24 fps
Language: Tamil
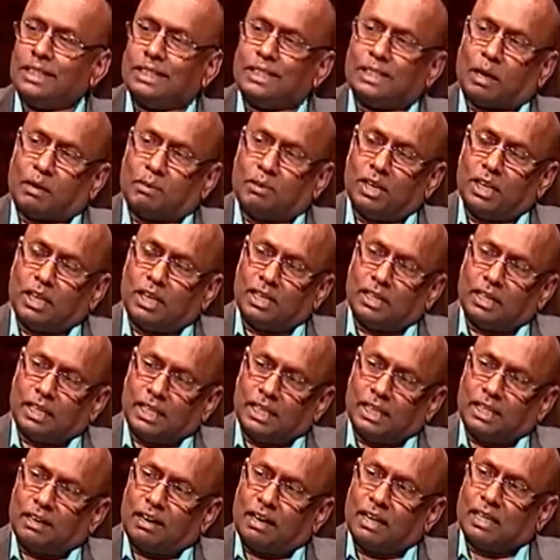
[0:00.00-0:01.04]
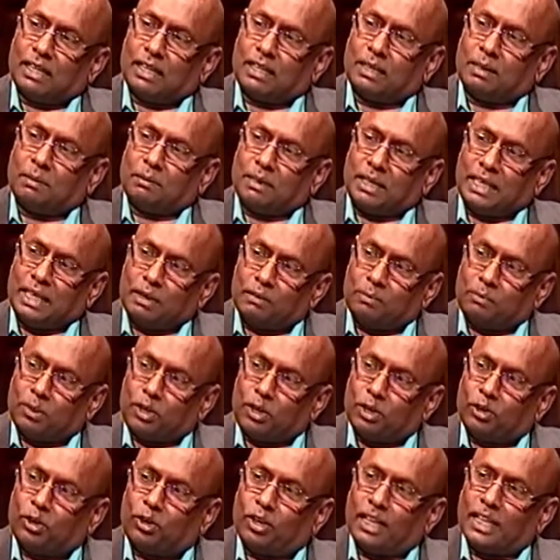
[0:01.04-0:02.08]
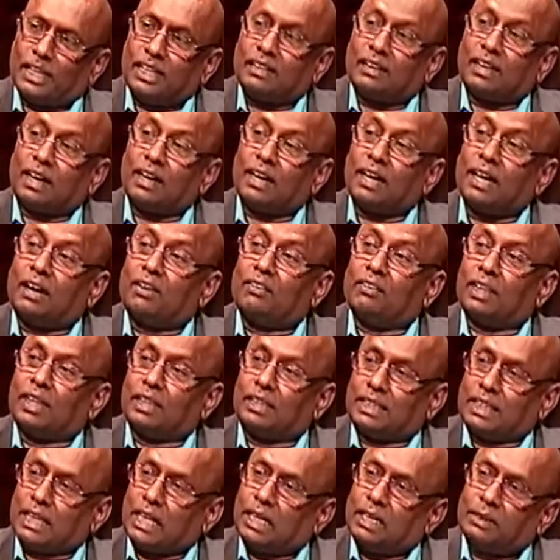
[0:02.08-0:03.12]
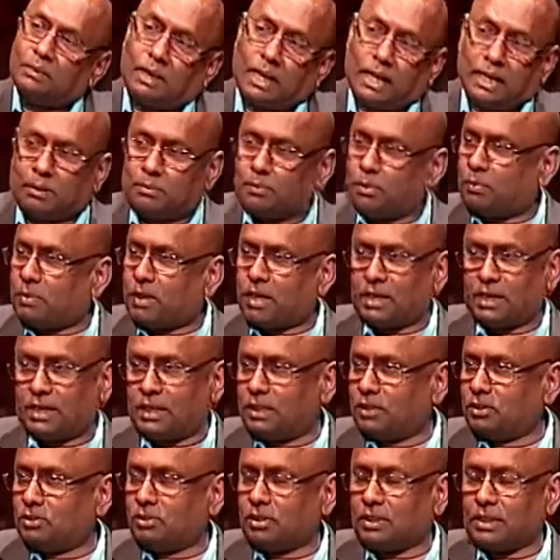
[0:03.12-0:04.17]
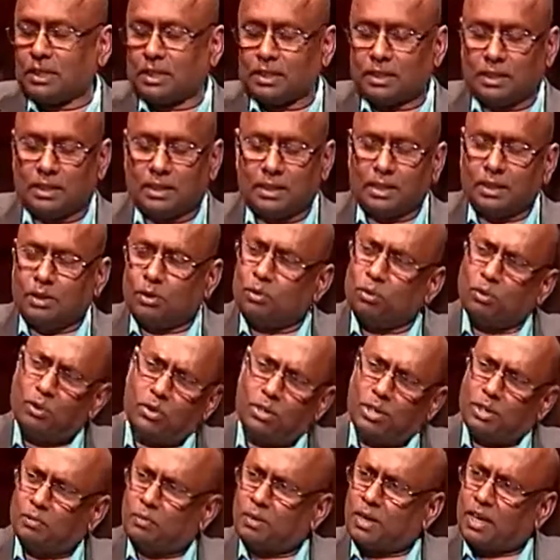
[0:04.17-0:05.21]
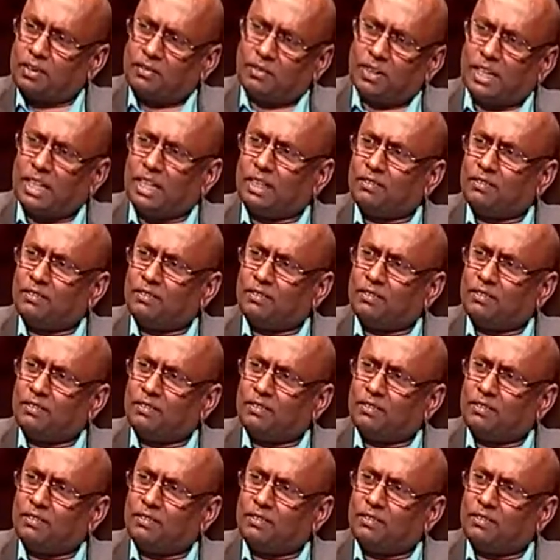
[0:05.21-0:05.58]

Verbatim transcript: தமிழருக்கு எதிரான இனப்படுகொலையின் ரெண்டாவது அத்தியாயம் ஆரம்பமாகிறது என்று சொன்னார் உங்களுடைய பார்வையில்